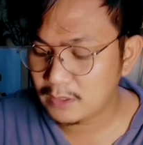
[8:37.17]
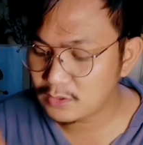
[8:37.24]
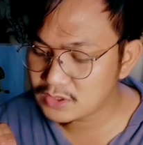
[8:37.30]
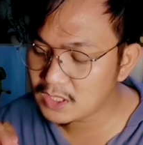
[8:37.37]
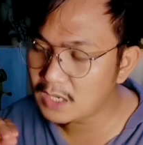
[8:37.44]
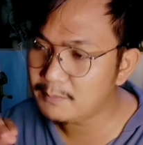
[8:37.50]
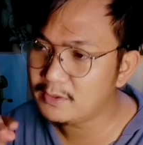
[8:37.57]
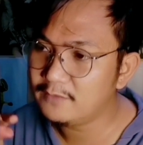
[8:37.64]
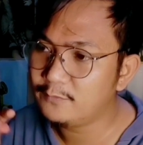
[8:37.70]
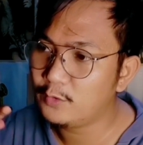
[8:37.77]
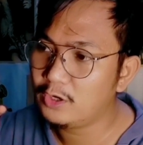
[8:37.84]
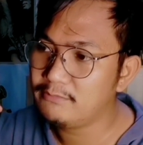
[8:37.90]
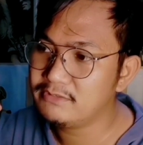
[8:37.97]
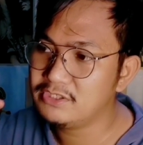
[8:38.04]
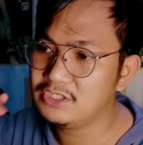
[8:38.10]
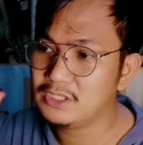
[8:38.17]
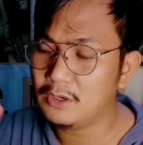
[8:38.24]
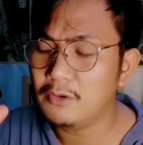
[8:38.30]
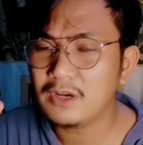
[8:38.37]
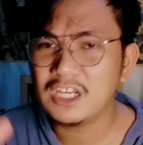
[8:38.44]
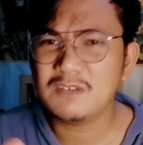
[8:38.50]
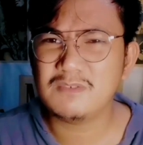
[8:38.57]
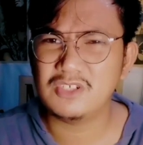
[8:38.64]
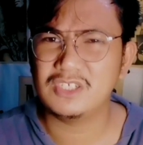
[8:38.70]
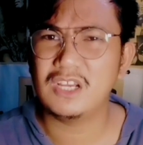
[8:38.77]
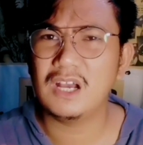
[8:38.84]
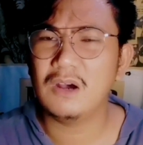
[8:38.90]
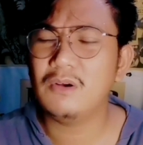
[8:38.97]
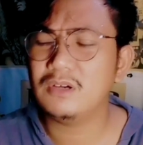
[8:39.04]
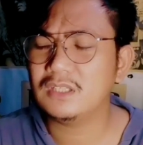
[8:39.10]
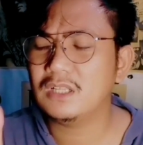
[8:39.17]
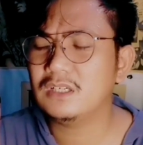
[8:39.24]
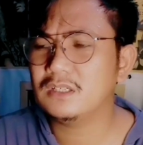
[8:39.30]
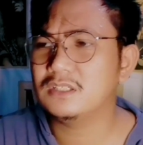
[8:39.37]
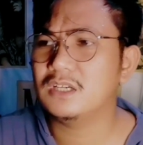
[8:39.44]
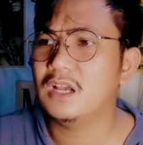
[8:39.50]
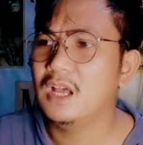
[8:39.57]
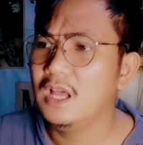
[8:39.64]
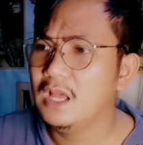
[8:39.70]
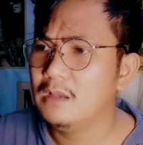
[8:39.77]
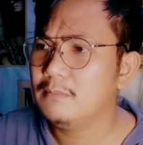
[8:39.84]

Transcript: Pero sa performance niya, okay naman siya, okay talaga siya.